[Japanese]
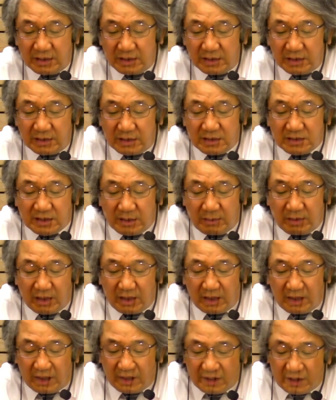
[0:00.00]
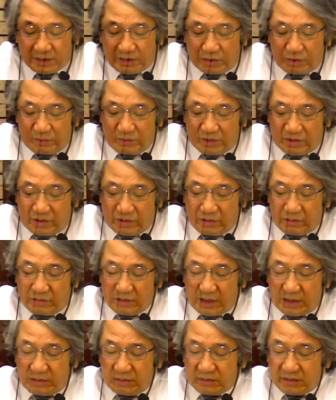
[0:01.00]
イエス様あなたの御国の
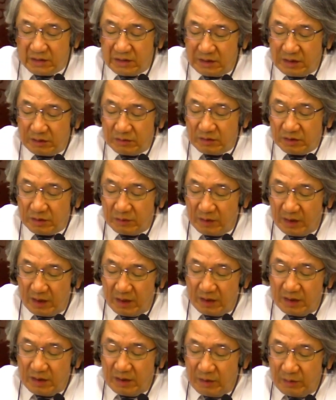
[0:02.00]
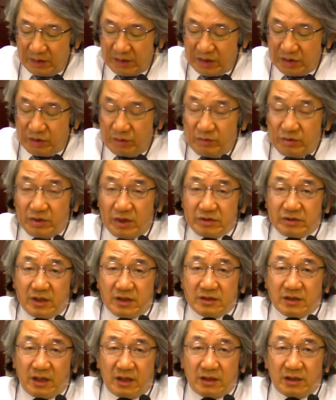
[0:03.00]
位にお付きになる時は私を思い出してくだ
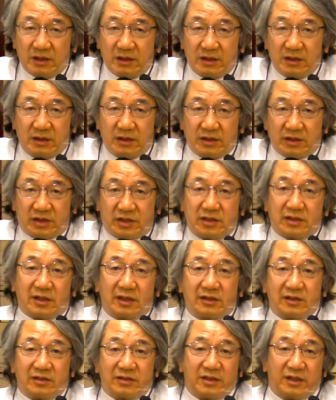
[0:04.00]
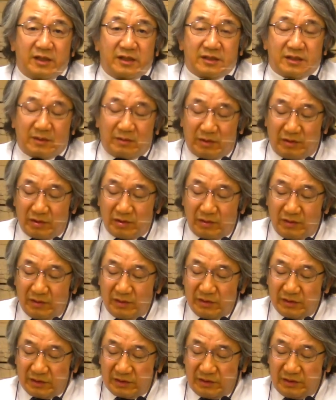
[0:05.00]
さい信じたんですねイエス様は
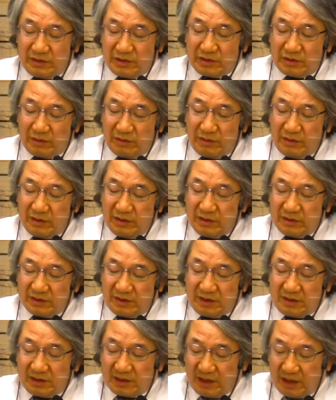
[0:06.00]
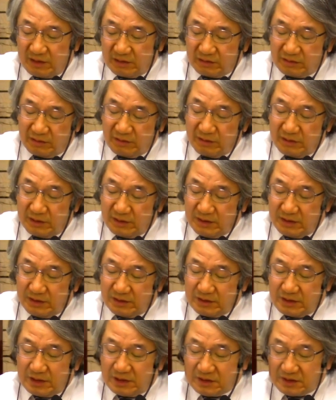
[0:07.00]
救い主と天に帰ると
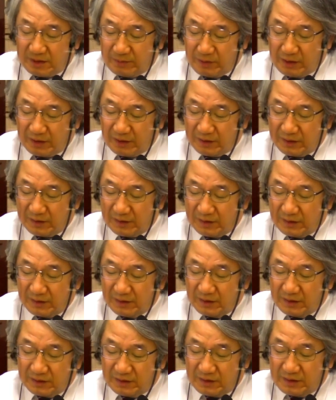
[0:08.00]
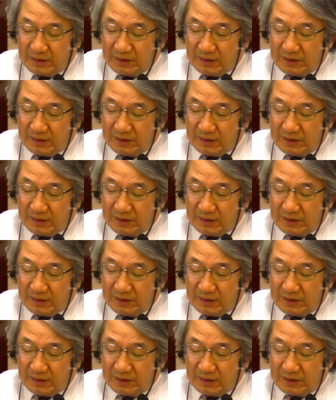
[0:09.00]
でイエス様ね